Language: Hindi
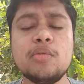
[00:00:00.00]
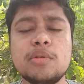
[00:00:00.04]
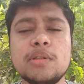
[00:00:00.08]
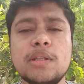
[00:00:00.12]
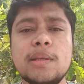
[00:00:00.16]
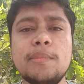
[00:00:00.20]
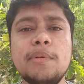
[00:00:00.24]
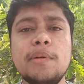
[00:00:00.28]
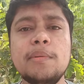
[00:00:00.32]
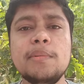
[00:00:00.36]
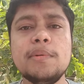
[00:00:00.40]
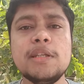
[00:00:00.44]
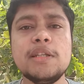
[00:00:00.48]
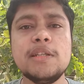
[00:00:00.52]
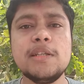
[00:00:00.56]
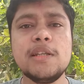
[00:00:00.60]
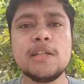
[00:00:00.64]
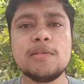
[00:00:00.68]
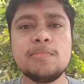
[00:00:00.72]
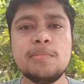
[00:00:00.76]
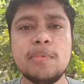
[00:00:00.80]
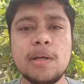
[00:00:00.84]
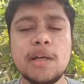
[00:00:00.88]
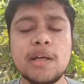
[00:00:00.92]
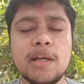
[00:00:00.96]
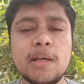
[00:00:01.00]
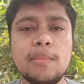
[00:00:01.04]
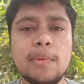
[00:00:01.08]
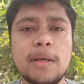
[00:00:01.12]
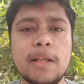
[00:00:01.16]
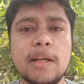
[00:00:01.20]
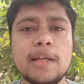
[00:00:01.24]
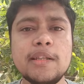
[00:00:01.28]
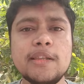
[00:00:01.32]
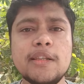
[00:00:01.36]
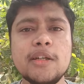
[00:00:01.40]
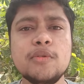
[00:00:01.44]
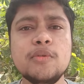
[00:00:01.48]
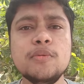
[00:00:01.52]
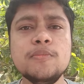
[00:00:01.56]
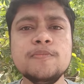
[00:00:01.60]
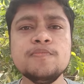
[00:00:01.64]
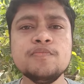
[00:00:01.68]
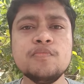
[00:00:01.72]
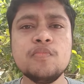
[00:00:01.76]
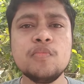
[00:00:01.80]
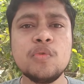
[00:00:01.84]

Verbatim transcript: खुद के भी बिज़नेस में अगर मैं रहता हूँ